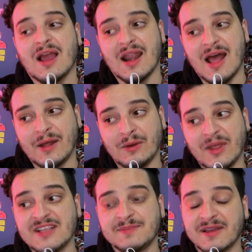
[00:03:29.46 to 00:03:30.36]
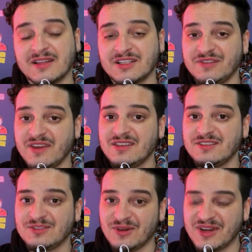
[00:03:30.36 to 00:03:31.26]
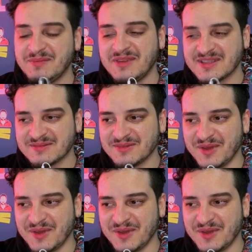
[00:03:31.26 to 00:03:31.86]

Claro que a expectativa é que estoure mesmo